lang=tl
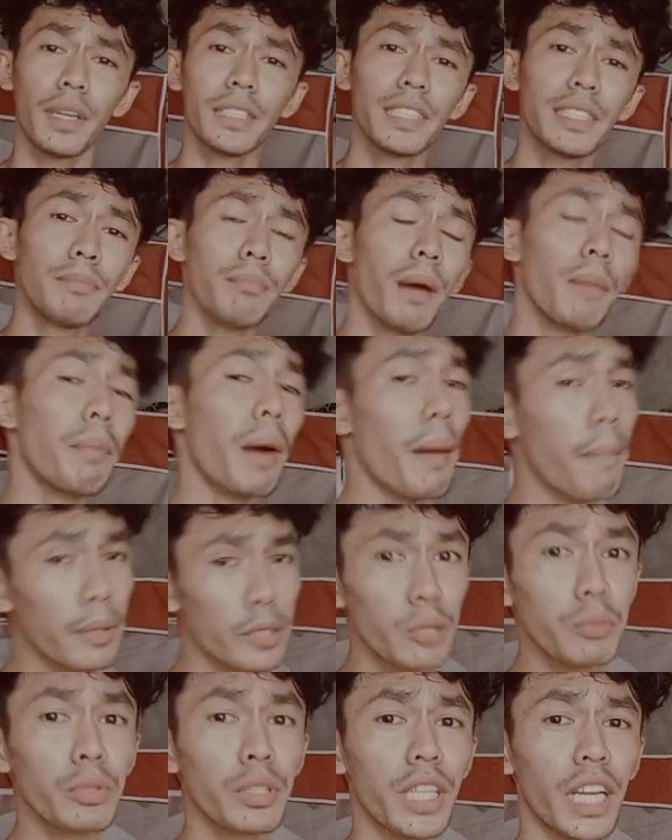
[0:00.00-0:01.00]
Mag
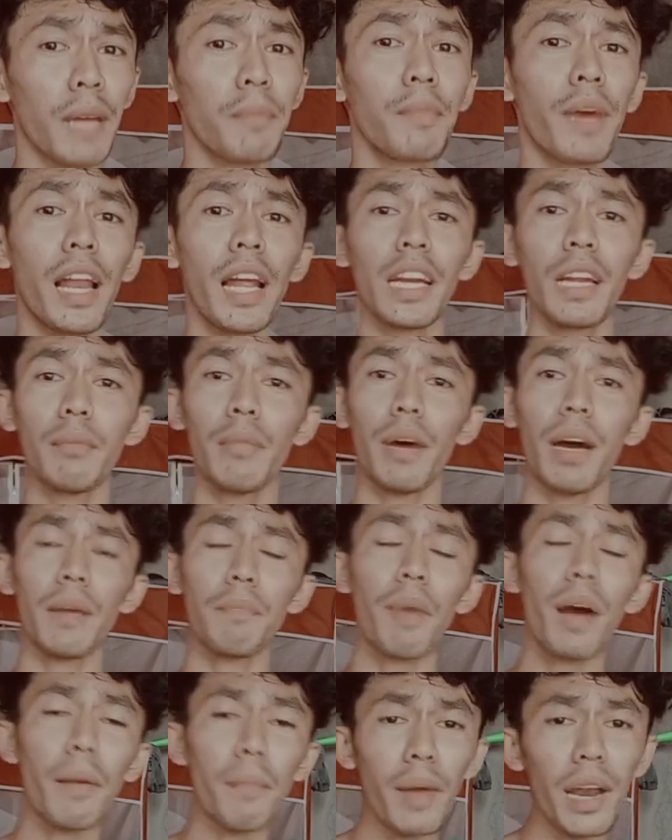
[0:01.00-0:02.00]
magpapasubscribe ka lang
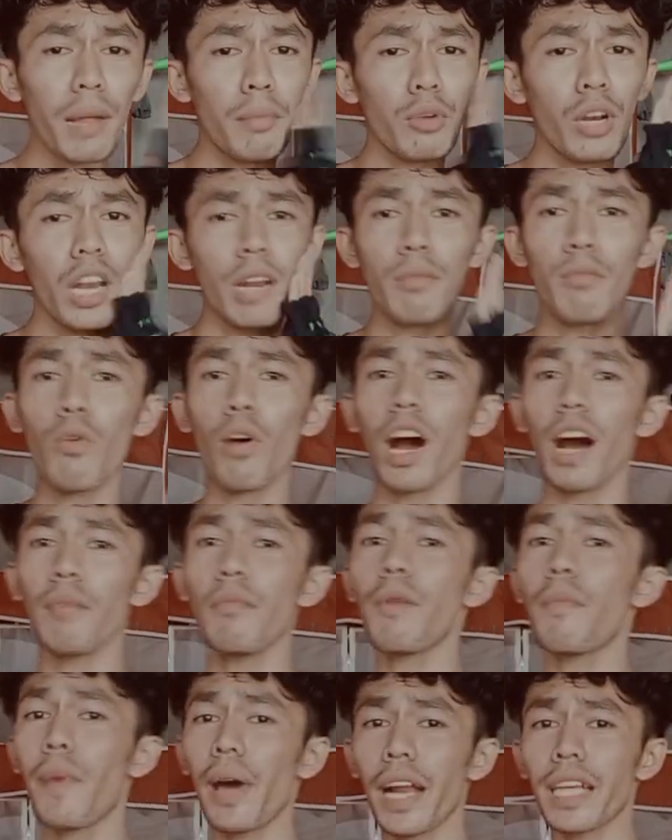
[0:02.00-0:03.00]
naman. Pakapalan mo na ng
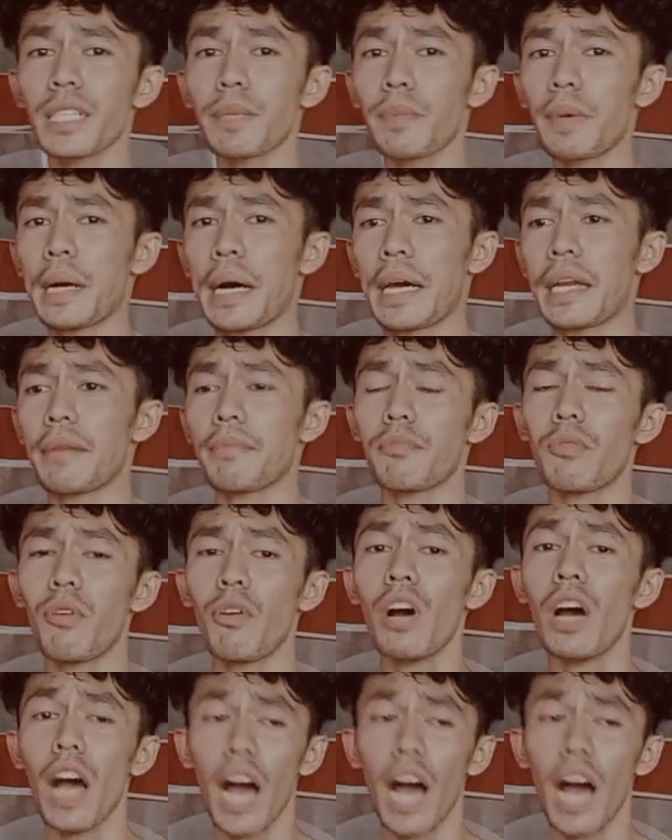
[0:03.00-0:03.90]
mukha mo para sa pangarap mo.